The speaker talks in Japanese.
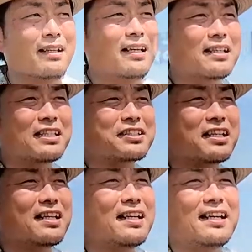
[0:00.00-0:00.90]
い、いらっしゃ
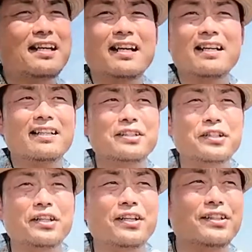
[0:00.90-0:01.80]
い、はい、ある
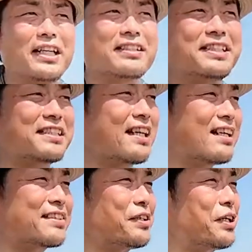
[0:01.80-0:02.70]
よ、焼きイカ
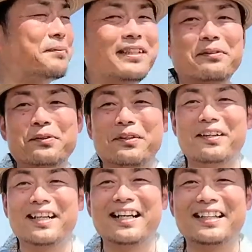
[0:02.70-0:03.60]
あるよ、みたいな、こ
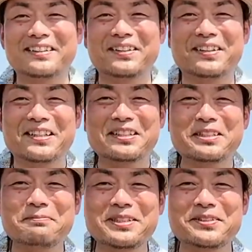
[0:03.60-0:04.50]
う、あの、
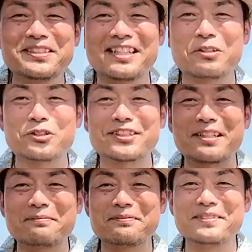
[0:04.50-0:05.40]
海の家のおっ
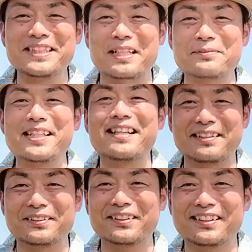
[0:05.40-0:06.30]
さんにしか見えな
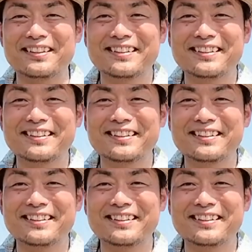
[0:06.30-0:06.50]
いという。